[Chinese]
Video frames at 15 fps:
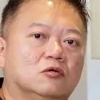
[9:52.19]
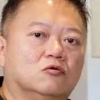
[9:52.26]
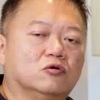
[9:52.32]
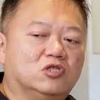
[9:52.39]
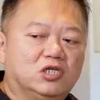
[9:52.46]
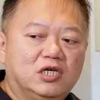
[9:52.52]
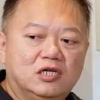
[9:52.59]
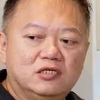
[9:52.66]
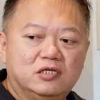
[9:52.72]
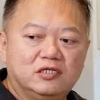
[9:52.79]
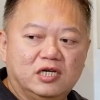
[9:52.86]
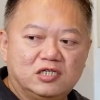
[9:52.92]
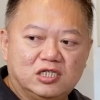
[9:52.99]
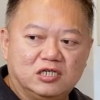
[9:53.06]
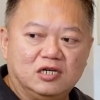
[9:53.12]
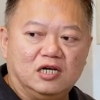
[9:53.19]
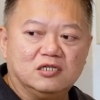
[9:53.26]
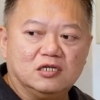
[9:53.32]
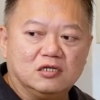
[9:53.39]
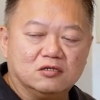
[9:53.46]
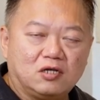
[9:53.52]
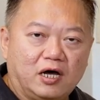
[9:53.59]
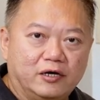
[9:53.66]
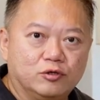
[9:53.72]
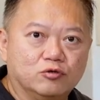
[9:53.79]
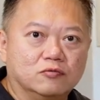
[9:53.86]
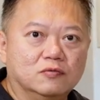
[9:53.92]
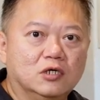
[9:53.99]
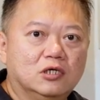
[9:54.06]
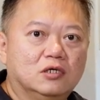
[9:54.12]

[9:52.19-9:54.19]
我天生在情感上的态度